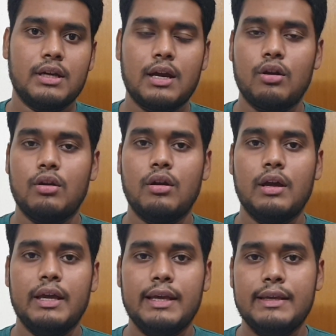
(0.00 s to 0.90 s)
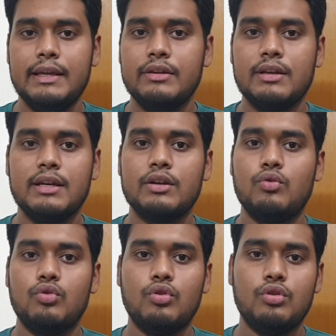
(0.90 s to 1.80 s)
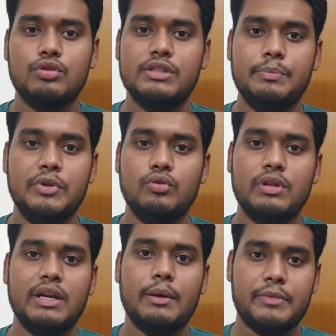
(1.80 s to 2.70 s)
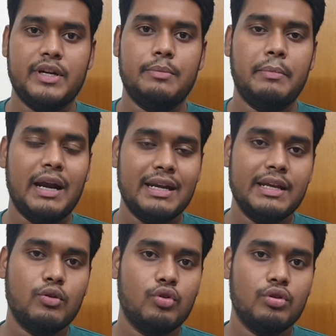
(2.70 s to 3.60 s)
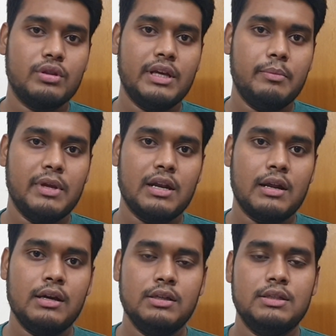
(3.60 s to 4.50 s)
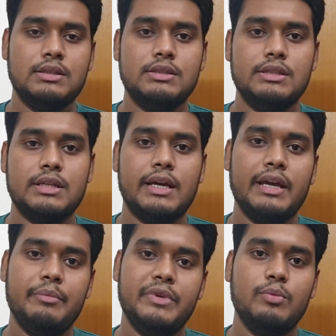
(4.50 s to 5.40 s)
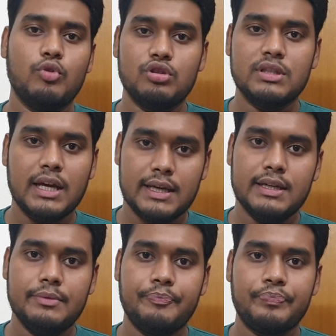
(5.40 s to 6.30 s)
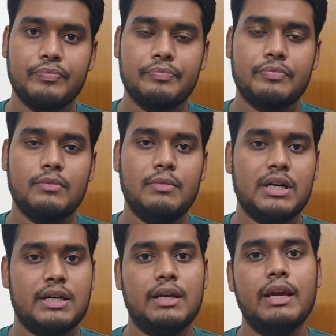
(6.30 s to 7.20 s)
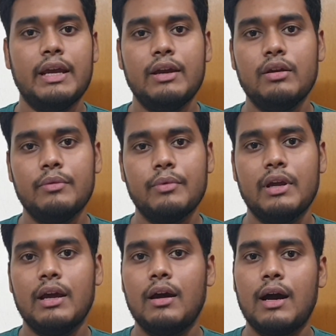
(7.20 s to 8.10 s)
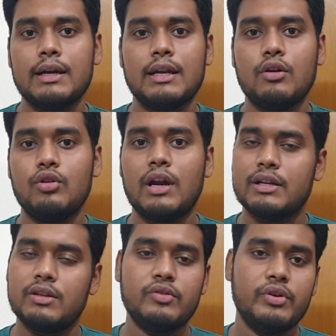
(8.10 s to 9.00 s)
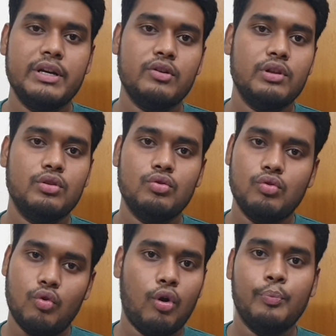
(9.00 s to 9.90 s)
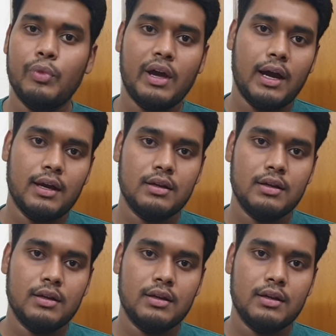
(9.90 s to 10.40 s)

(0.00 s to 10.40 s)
কারণ ইন্টেলের কোনো সিপিউতে আপনারা মাল্টিকোর দেখবেন না যেটা এমডির মধ্যে থাকে বাট এই আটটা কোর আটটা থ্রেডও কিন্তু কম না